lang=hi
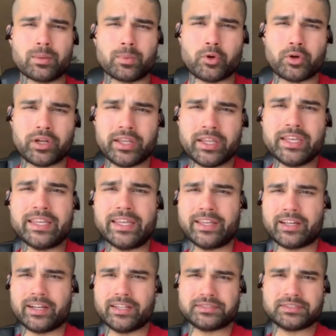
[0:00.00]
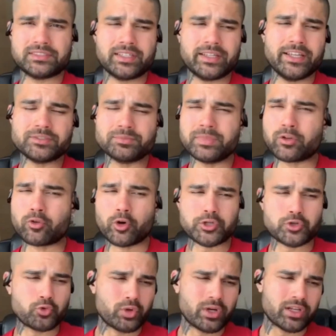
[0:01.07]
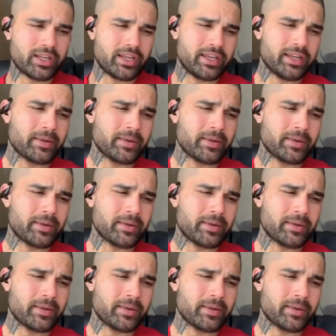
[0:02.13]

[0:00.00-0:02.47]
प्रोटीन ही है गैस इसमें कोई शुगर नहीं है